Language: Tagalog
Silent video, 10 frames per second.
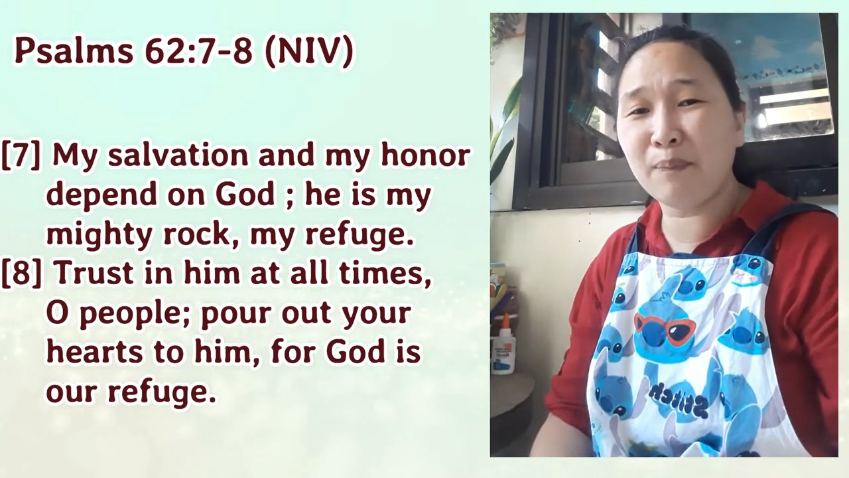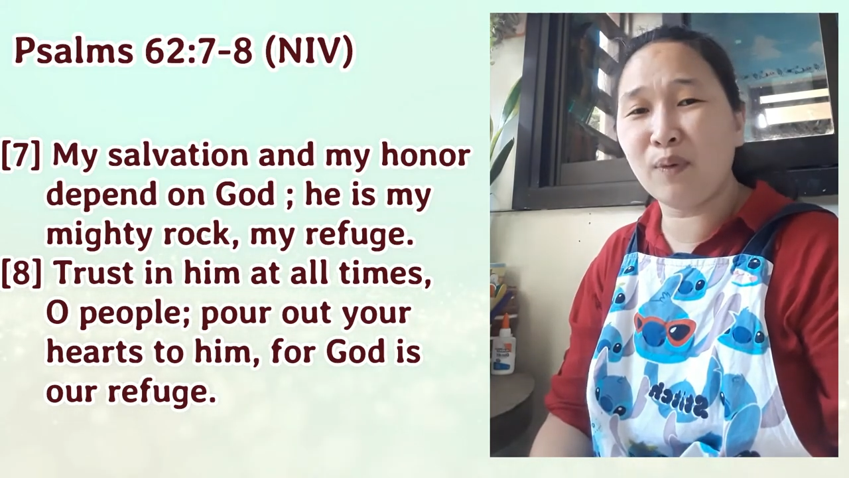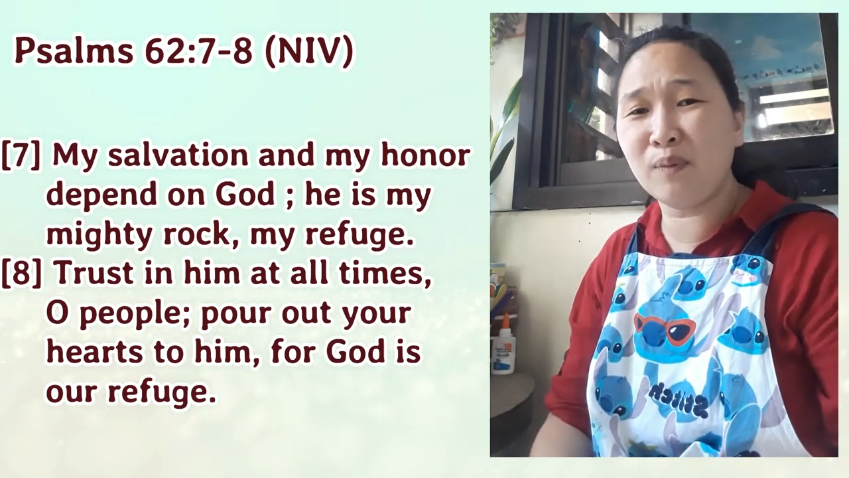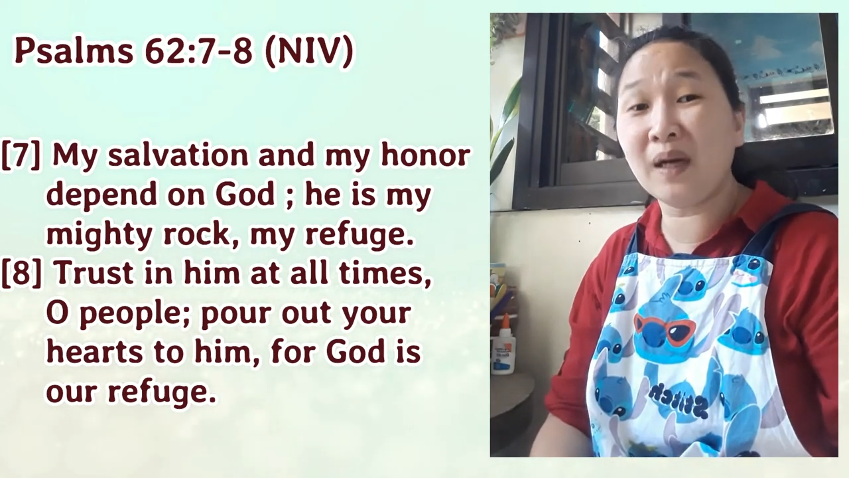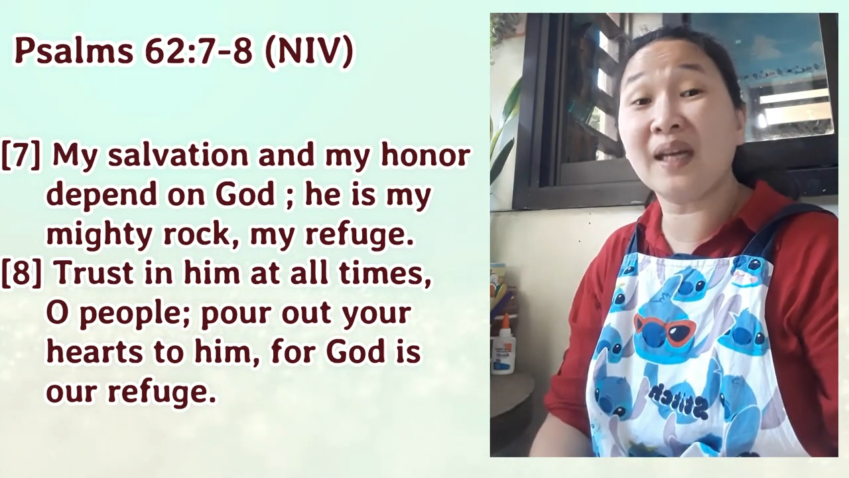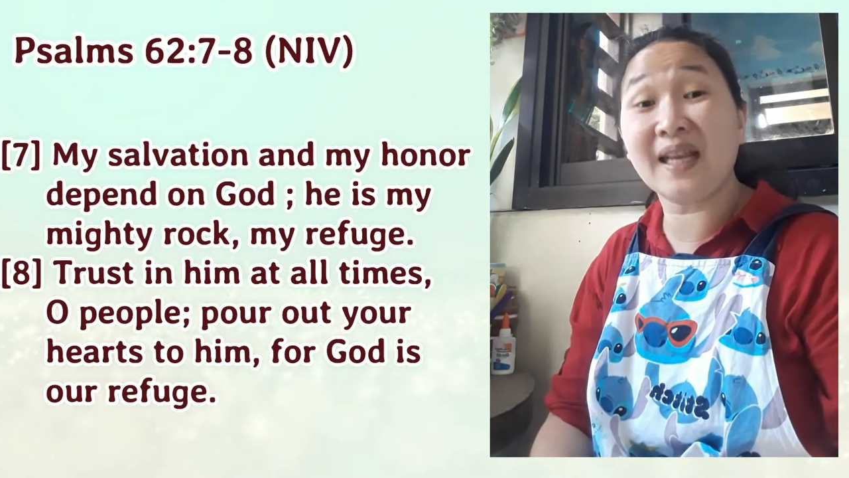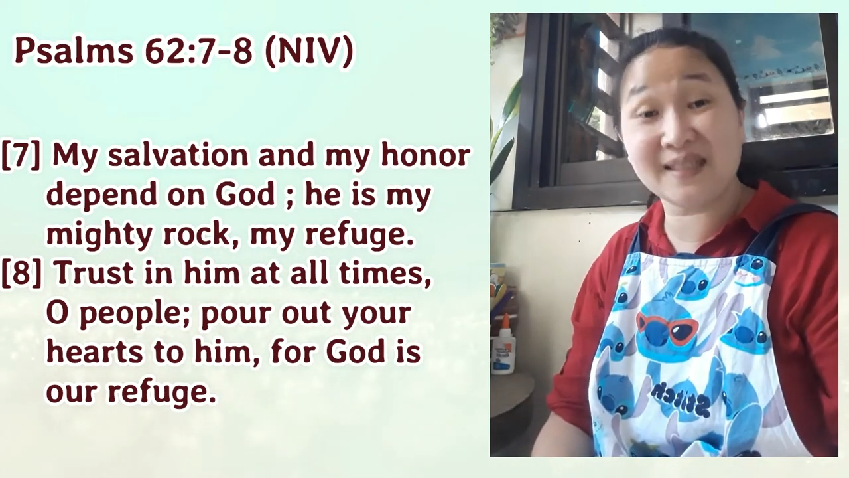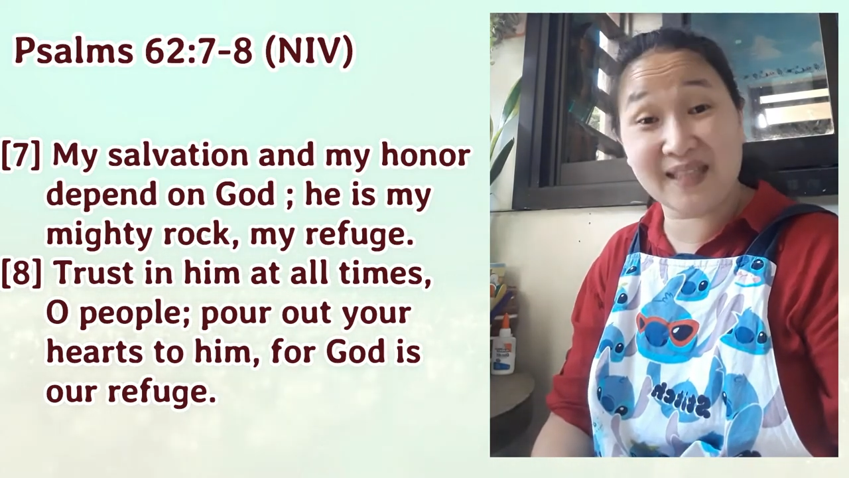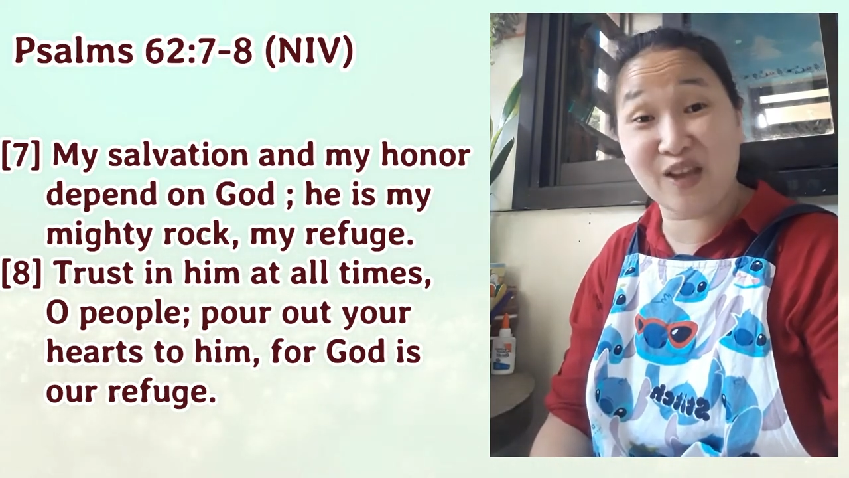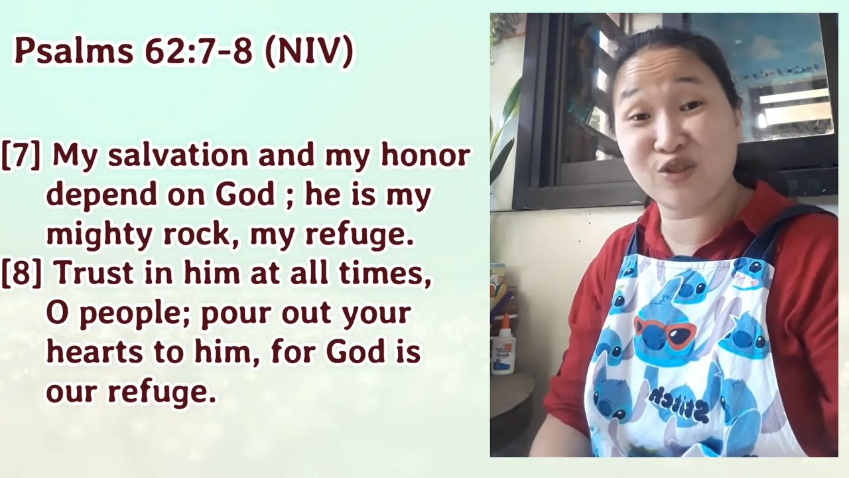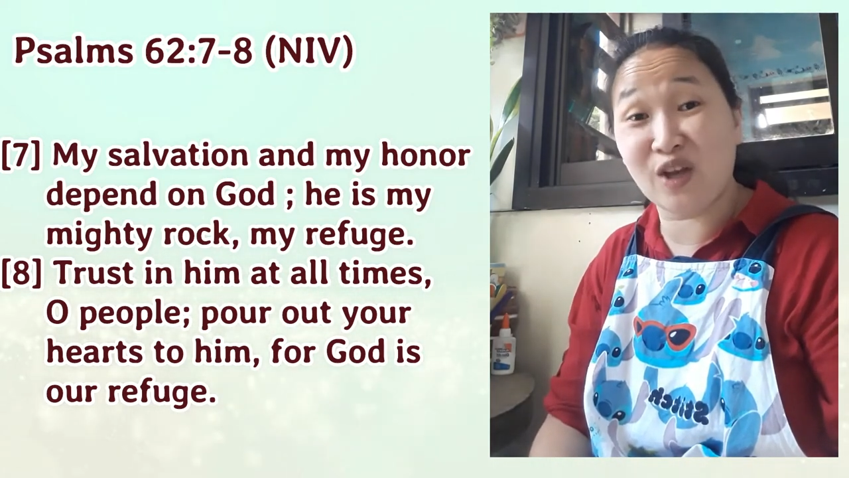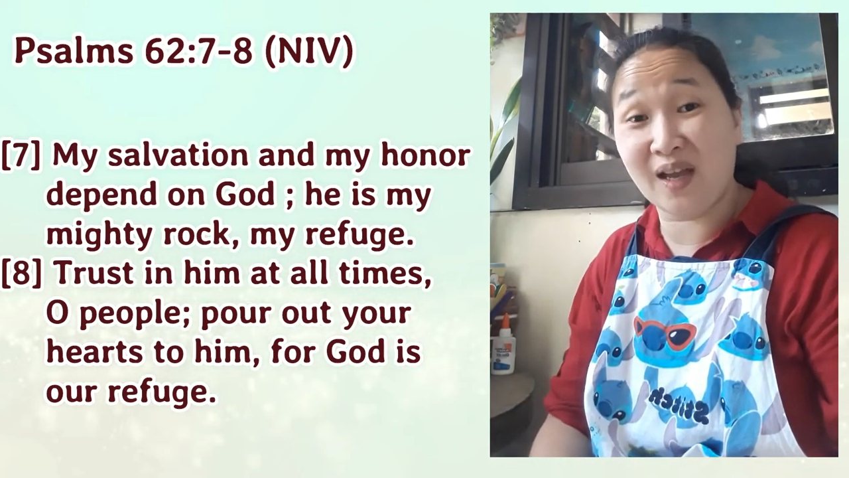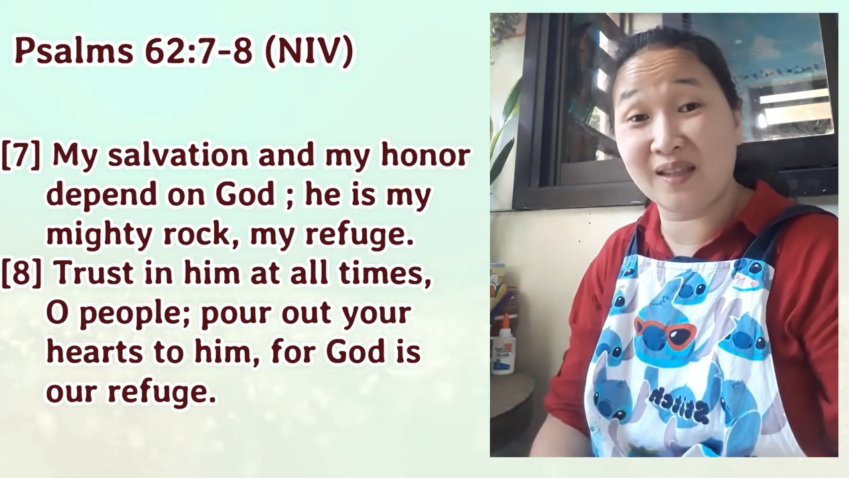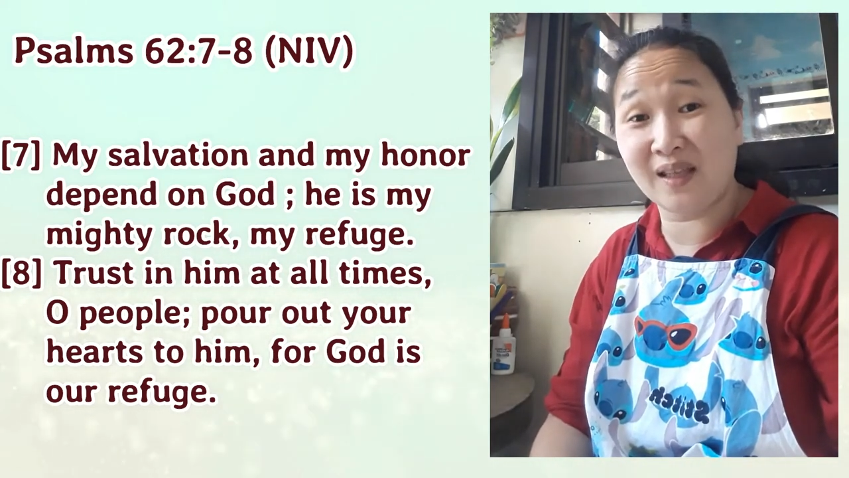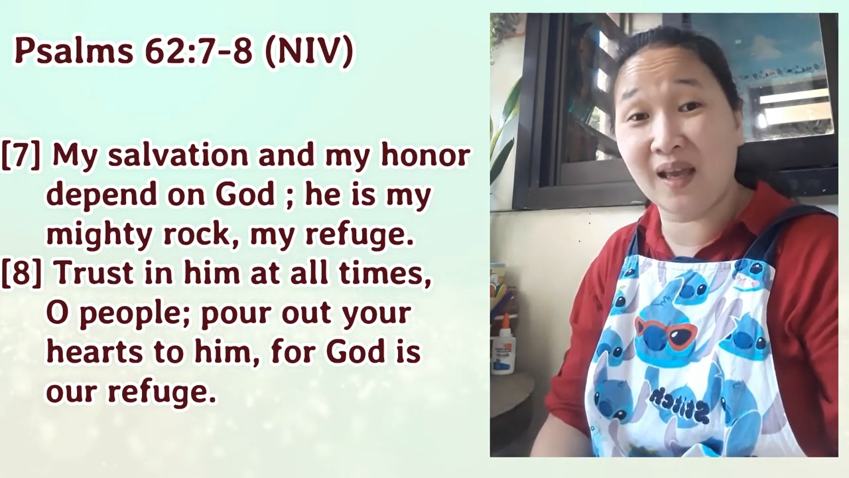po mag-rest tayo sa
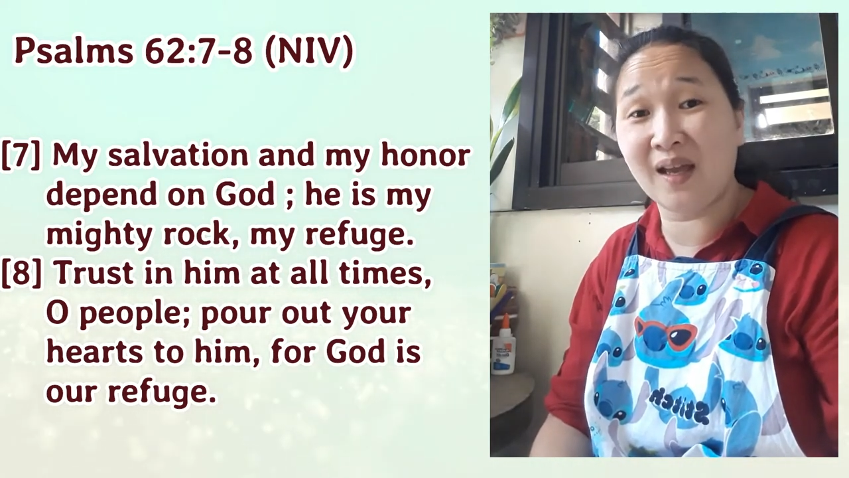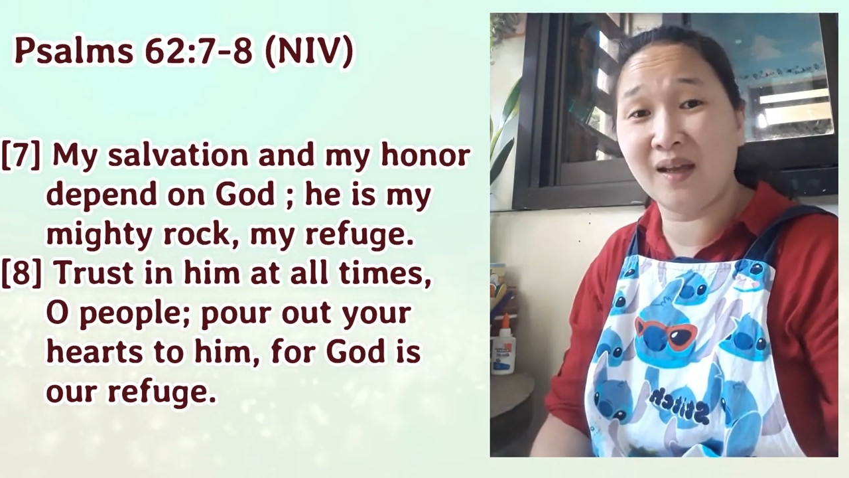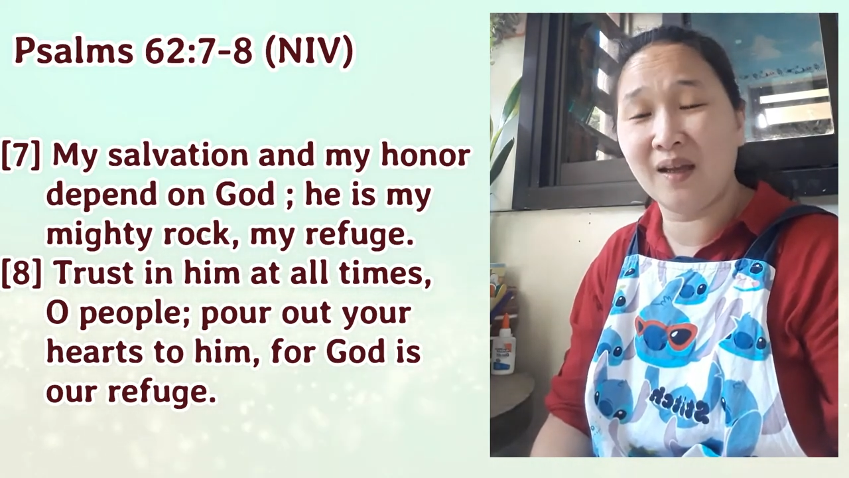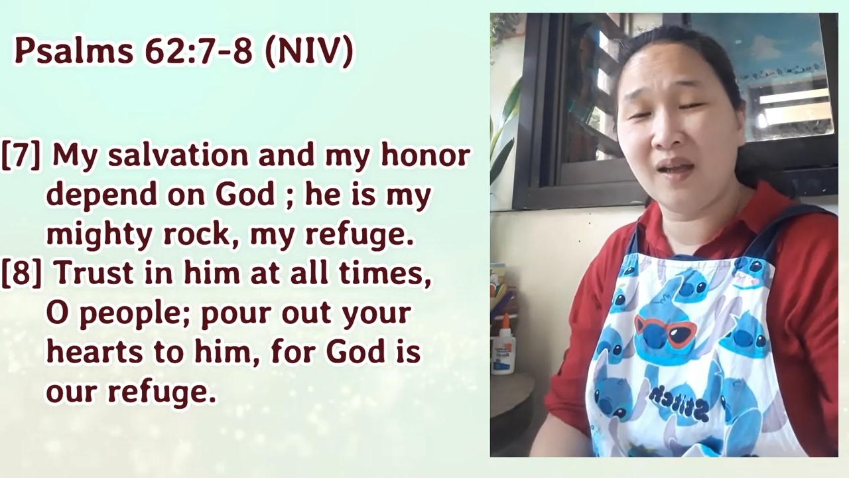Kanya